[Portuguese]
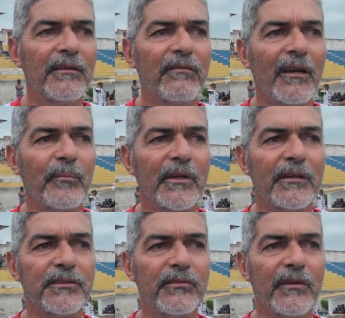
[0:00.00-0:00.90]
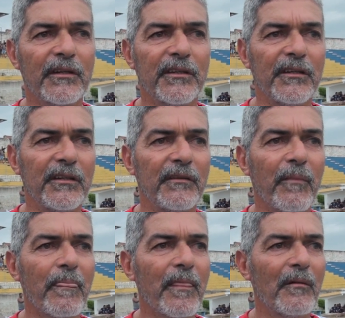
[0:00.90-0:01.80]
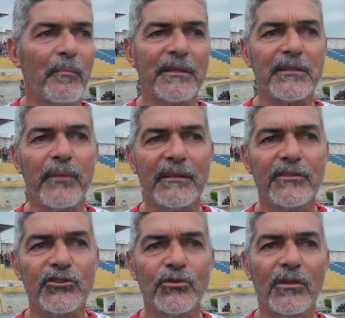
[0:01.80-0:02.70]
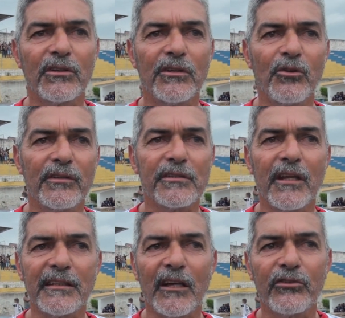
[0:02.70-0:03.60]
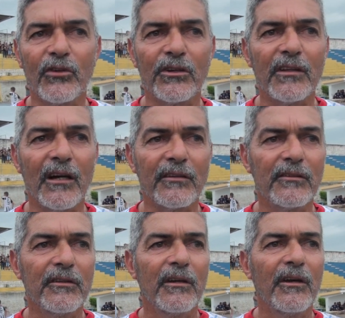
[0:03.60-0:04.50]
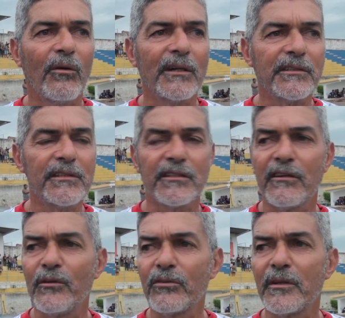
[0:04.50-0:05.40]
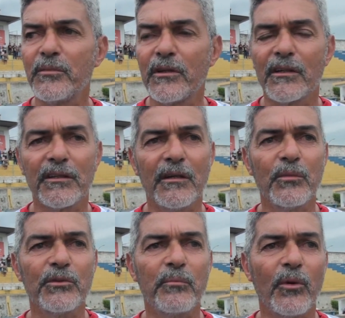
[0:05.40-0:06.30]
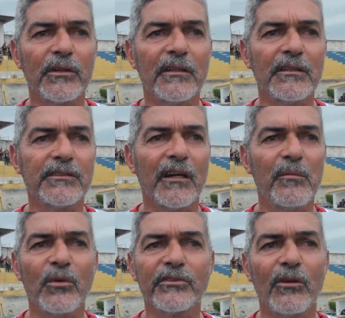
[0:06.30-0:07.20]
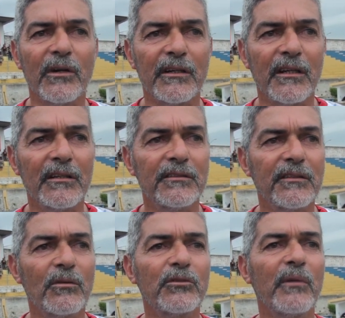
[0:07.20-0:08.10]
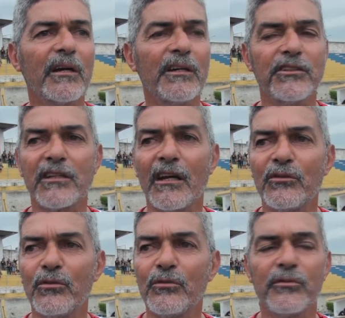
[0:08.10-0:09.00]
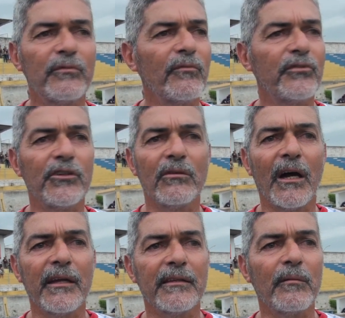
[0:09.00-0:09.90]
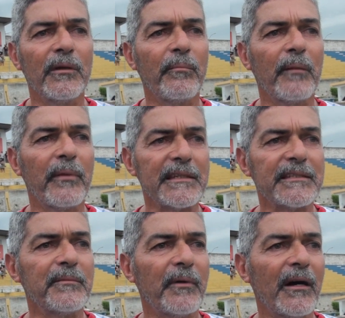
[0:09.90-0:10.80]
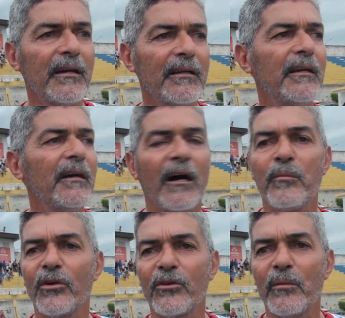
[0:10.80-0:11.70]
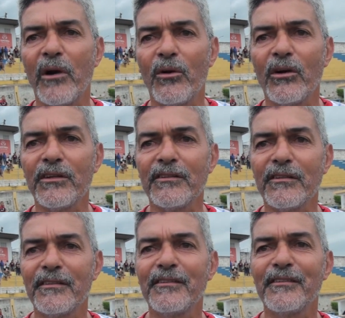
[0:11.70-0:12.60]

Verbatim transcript: E vale a pena a gente vir aqui participar desse jogo aqui, esse Natal Solidário. Eu acho que a gente rever os amigos aqui é muito importante, a emoção é grande e quanto mais que a gente traz o filho da gente também para participar, a emoção é maior ainda.